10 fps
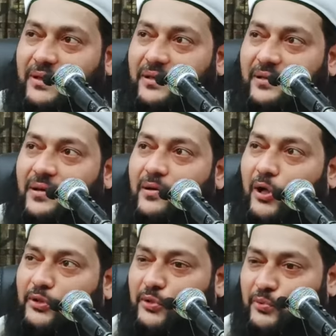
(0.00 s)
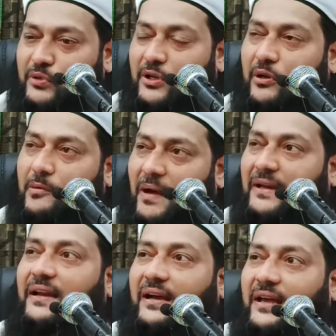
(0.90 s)
দিবে অন্তত কুলি করে
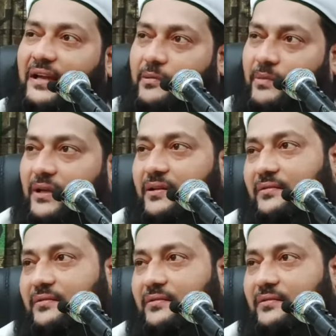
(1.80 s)
পানিটা খেয়ে নিবে